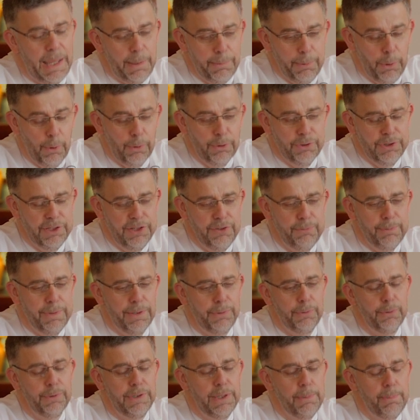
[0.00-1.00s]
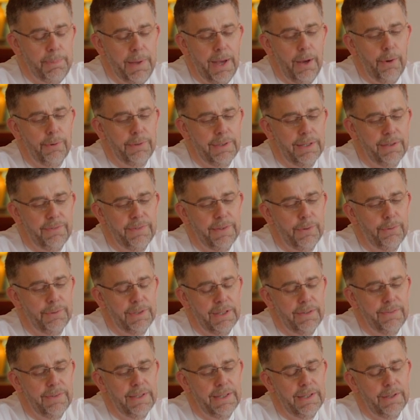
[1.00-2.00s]
eh bien, on chiffre parce qu'au départ, on, avait,
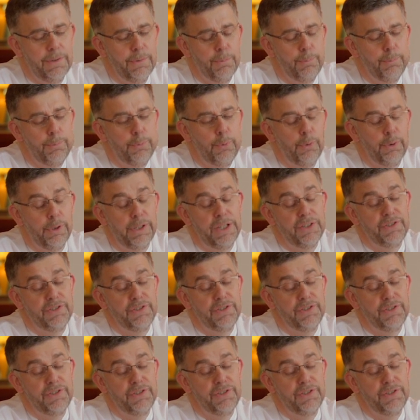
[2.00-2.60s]
on,